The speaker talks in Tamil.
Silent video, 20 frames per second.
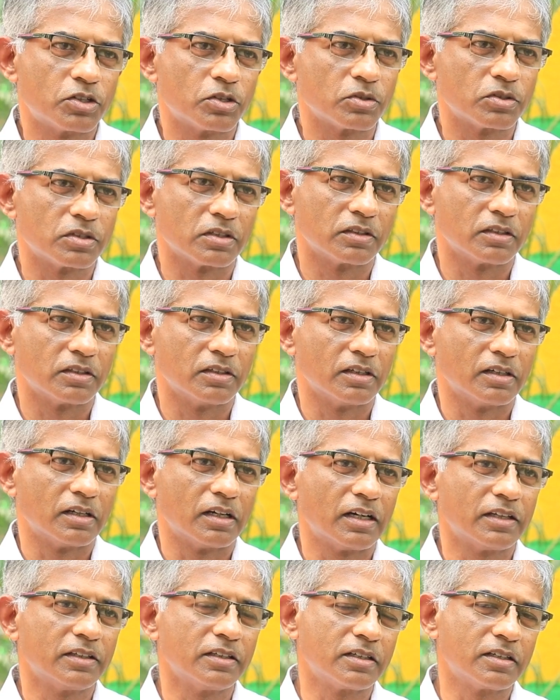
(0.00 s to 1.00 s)
இஷ்யூஸ் இருந்தது
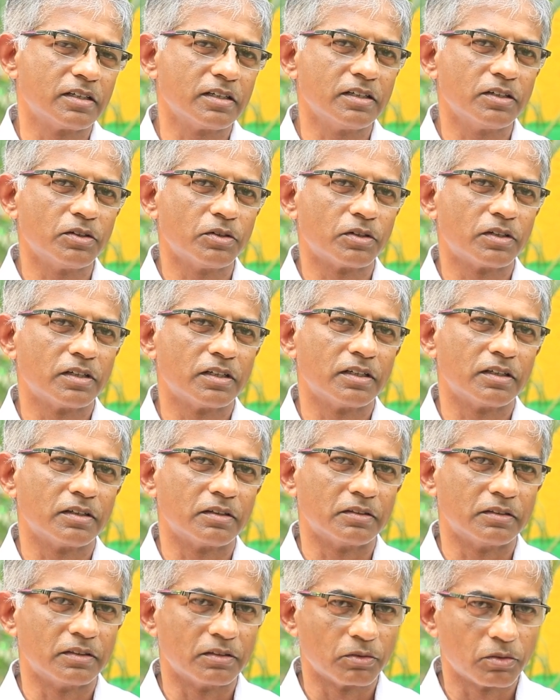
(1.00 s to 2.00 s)
அதுக்கு ஒரு
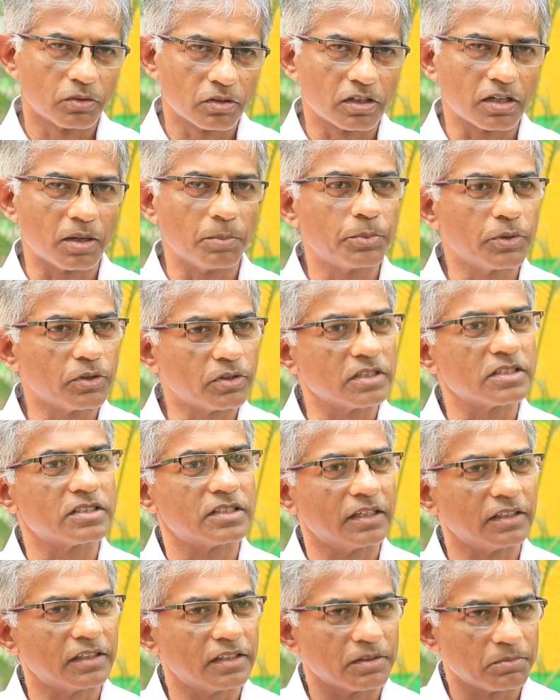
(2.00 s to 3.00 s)
ஒரு கம்ப்யூட்டர்
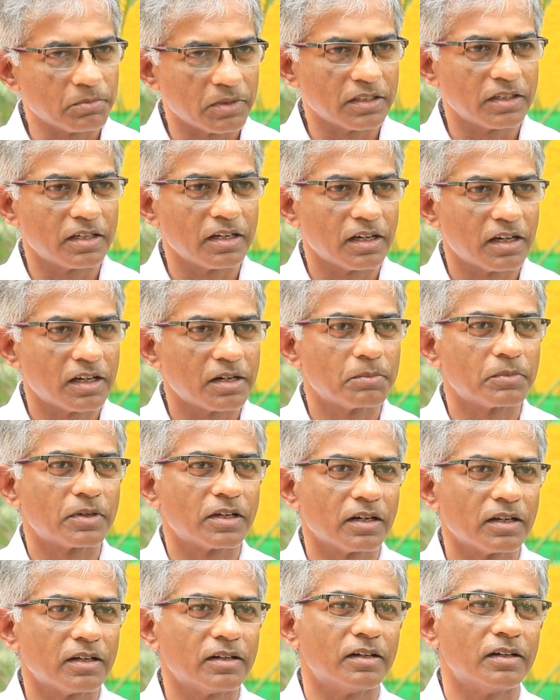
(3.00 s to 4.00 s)
சென்டர் மாதிரி
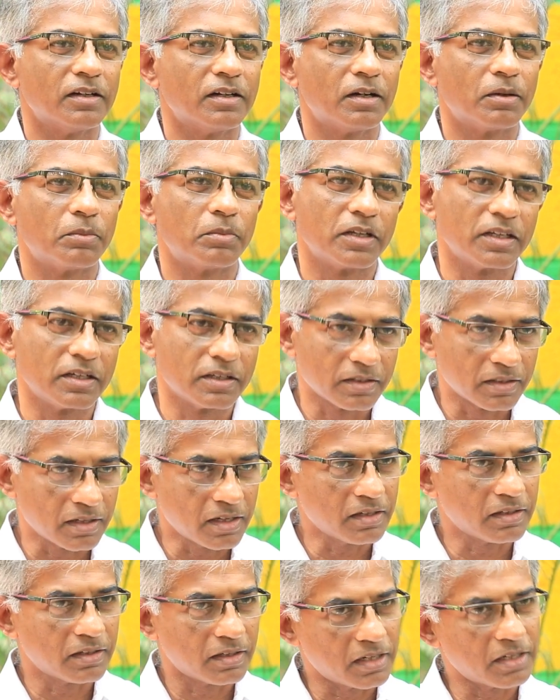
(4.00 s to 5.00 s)
ஆரம்பிக்கலாம் அப்படின்னு
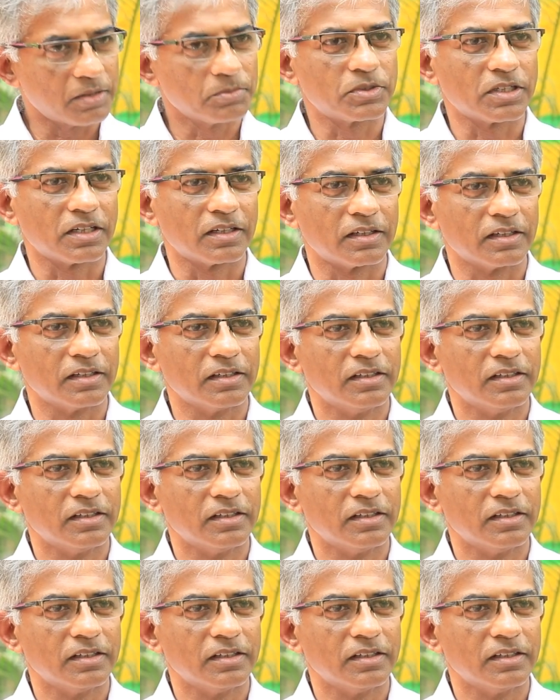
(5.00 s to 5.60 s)
தான் ஆரம்பிச்சாங்க